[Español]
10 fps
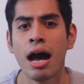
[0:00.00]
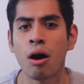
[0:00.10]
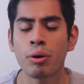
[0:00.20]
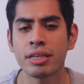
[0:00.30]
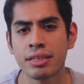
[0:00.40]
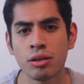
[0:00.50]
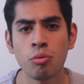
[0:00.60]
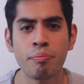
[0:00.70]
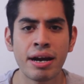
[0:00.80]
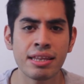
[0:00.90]
aunque tiene
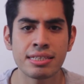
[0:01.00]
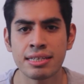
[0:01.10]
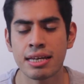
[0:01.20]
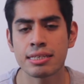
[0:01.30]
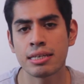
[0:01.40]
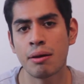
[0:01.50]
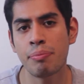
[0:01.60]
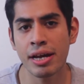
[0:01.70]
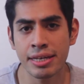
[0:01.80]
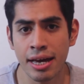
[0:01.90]
un par de escenas en la
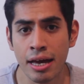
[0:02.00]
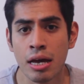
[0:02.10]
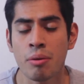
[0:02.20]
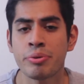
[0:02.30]
playa,